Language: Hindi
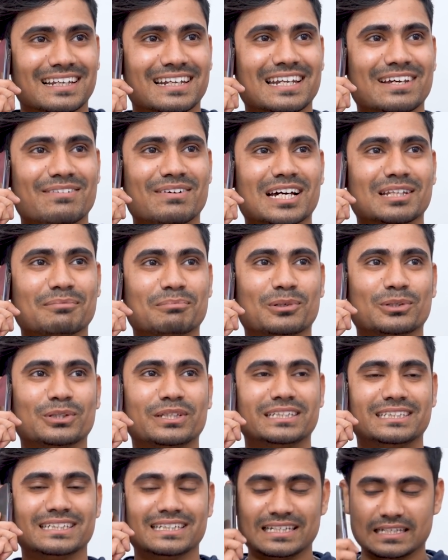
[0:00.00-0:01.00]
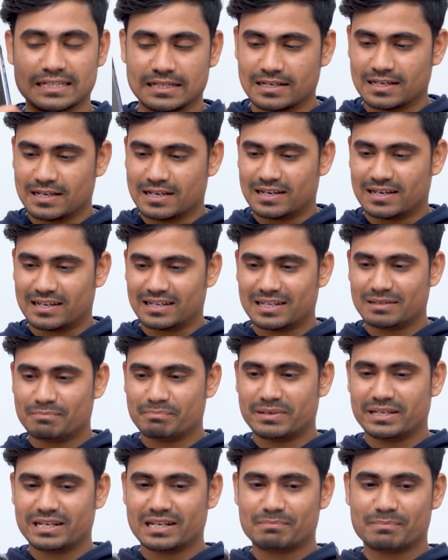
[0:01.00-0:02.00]
धन्यवाद मोदी जी अरे
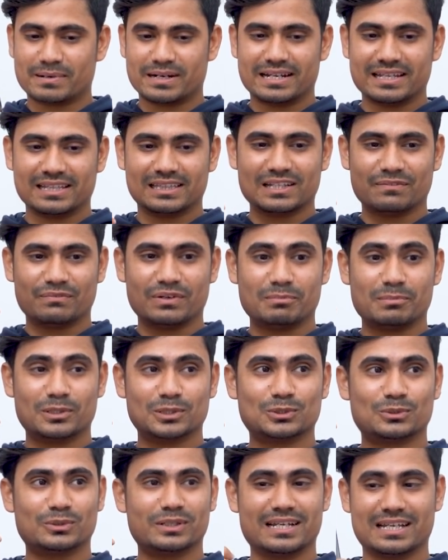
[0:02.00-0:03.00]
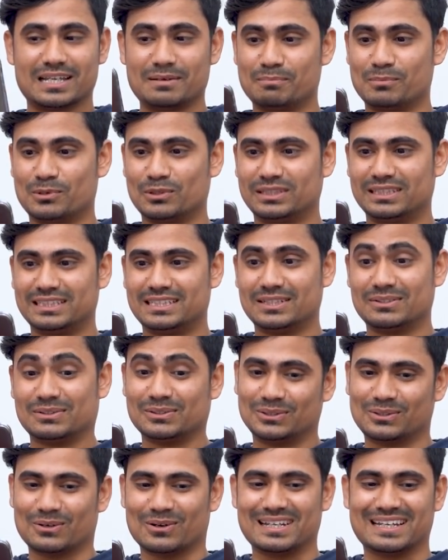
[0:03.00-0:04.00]
मेरा बर्थडे इतना फेमस हो गया कि मोदी जी
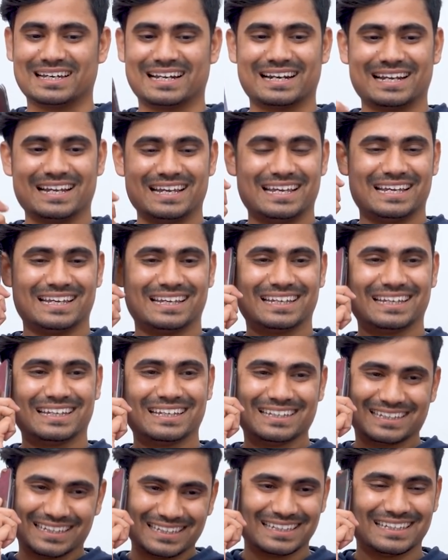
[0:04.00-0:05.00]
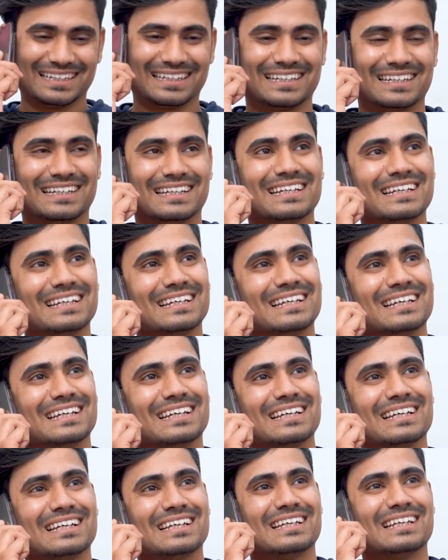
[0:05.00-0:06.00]
खुद कॉल कर रहे हैं आज रात
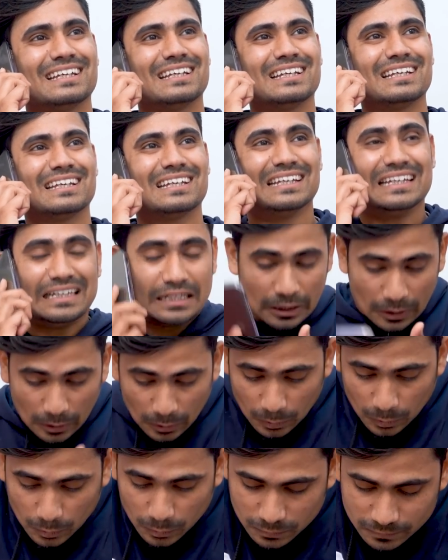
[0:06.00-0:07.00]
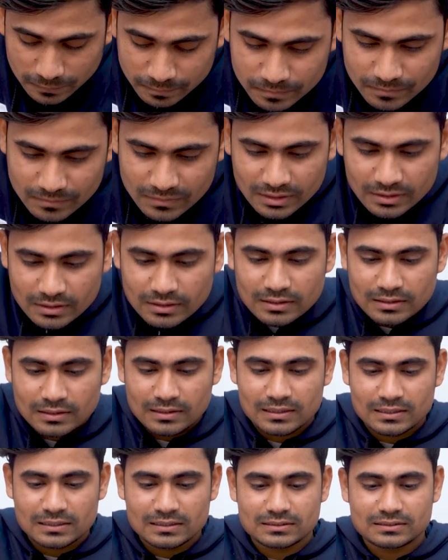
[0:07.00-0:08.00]
12 बजे से
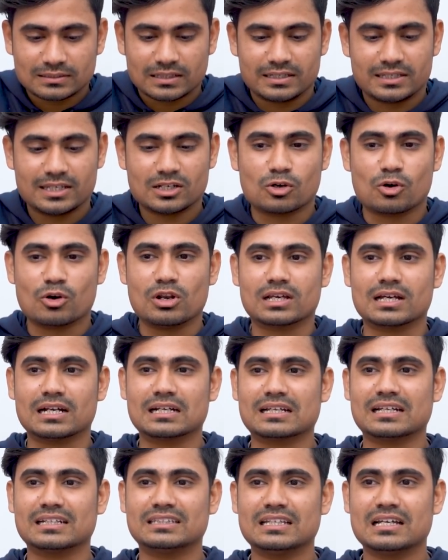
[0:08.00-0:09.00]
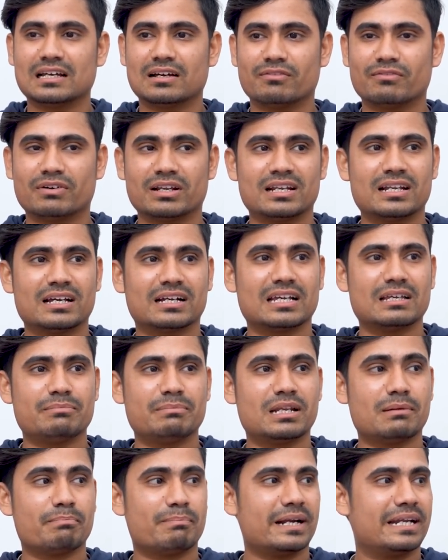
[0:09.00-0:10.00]
सही है कॉल कट कर दिया वरना कहीं
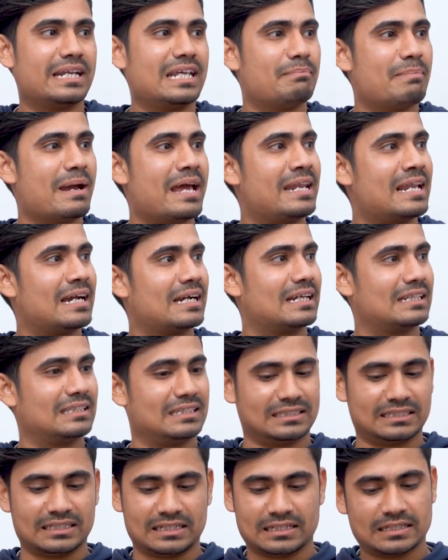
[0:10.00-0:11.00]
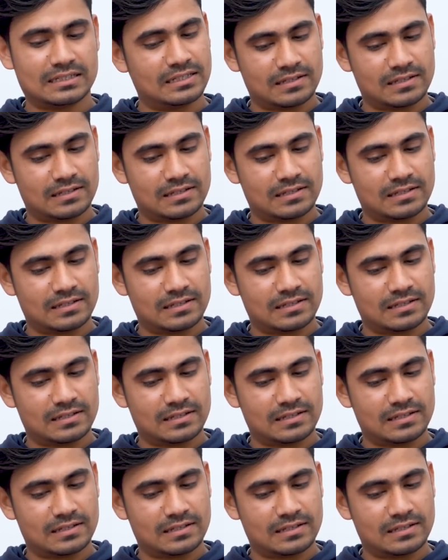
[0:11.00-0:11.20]
मेरा बर्थडे बैन ना कर देते